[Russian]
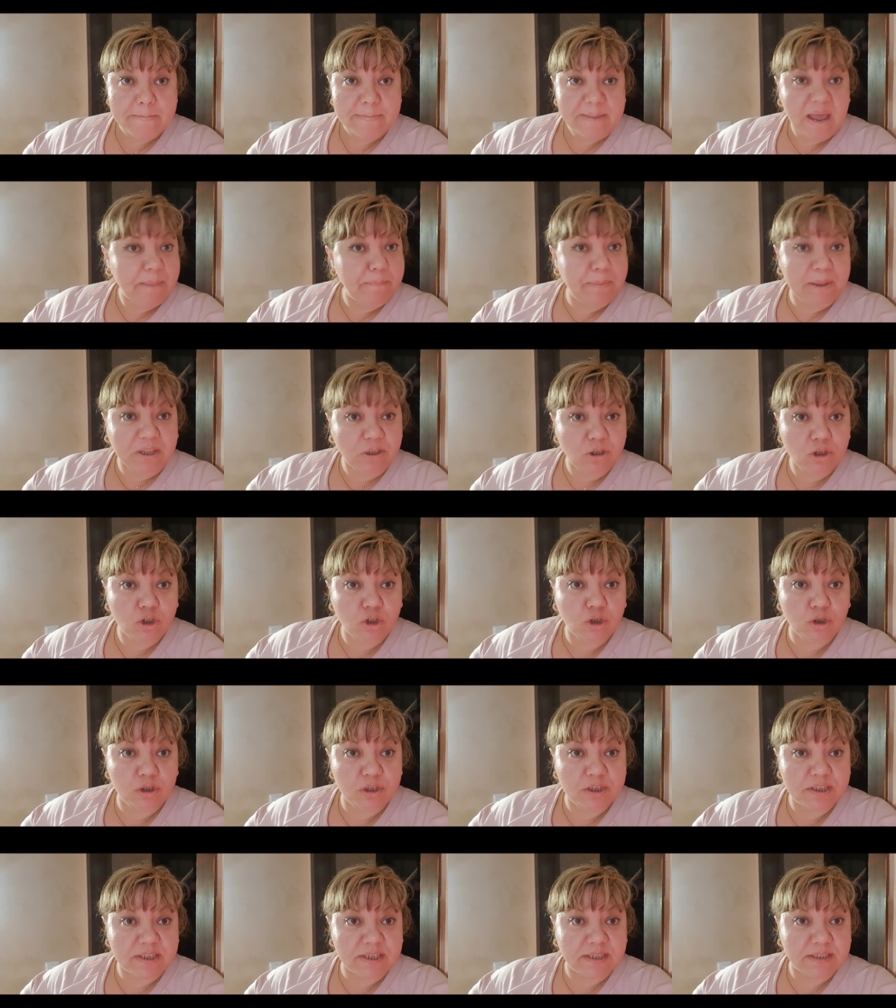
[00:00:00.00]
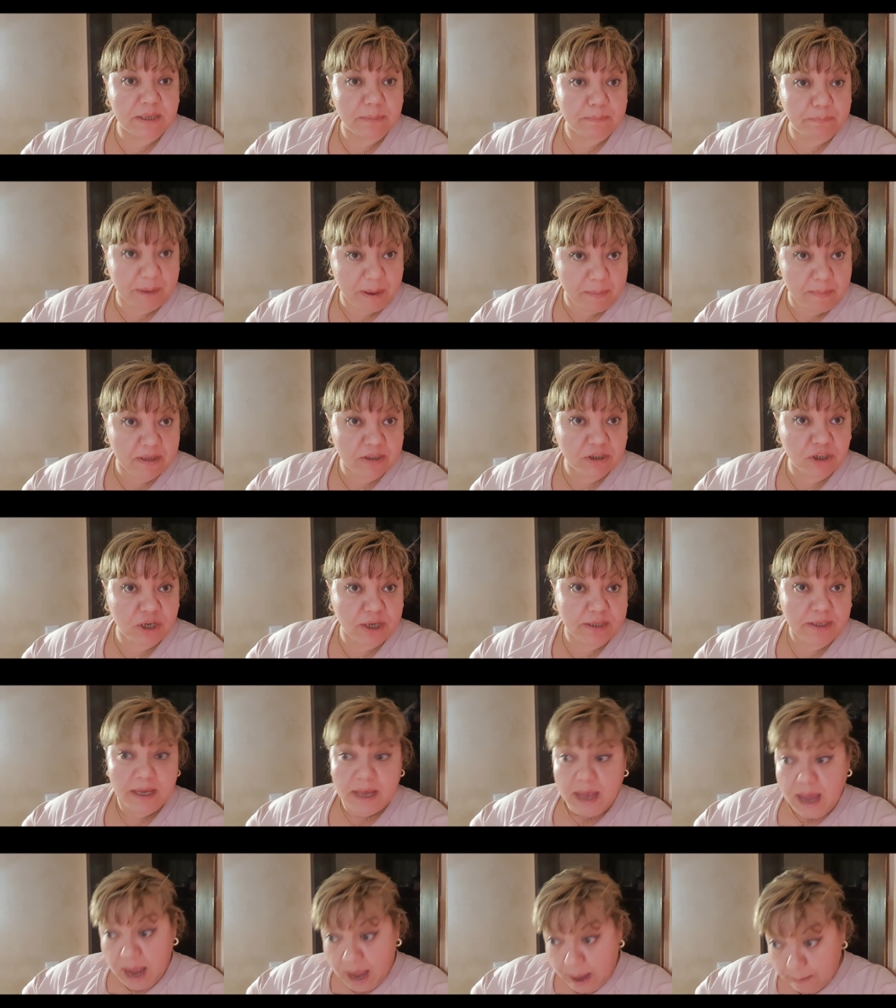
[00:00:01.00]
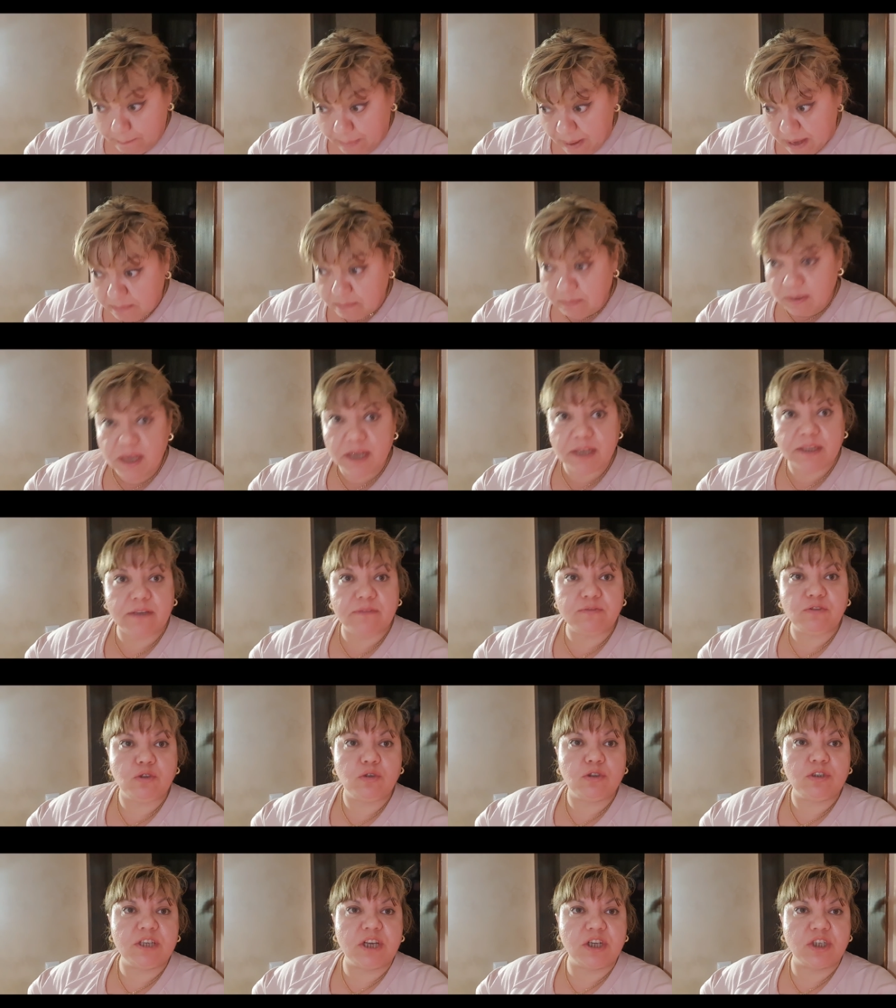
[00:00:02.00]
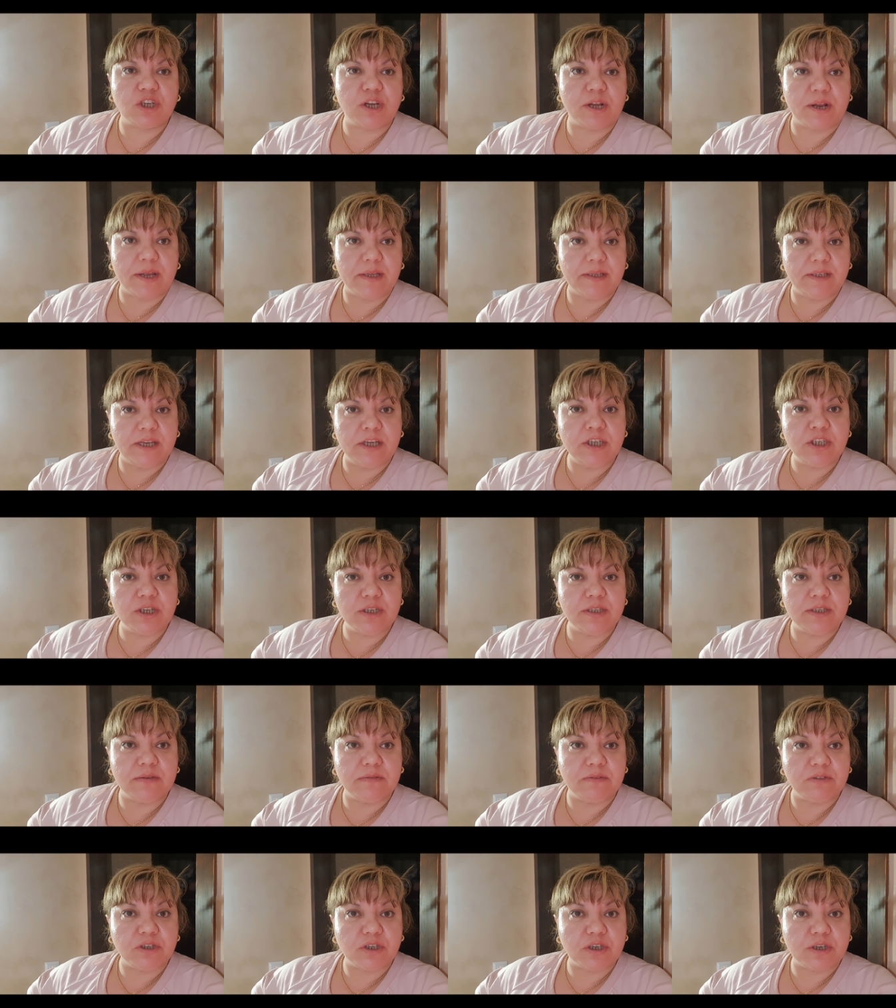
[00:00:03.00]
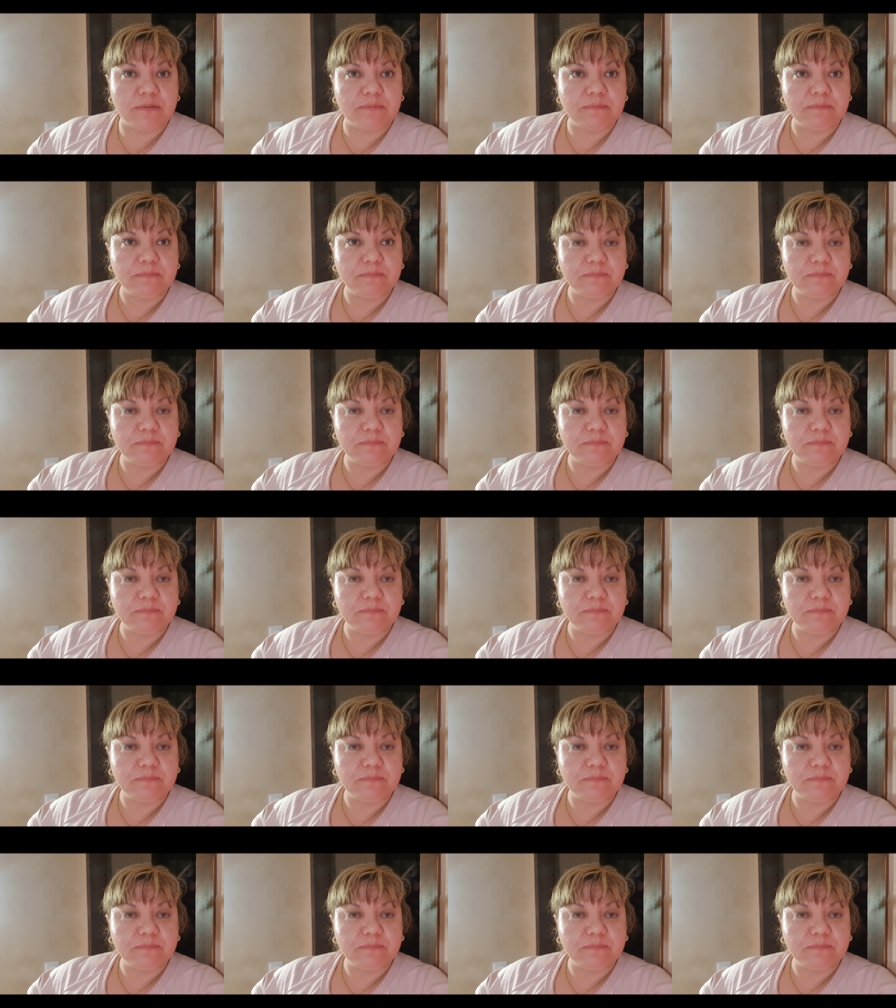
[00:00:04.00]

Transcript: опять ничего не сказать, промолчать, опять мне это все сожрать, даже девочки.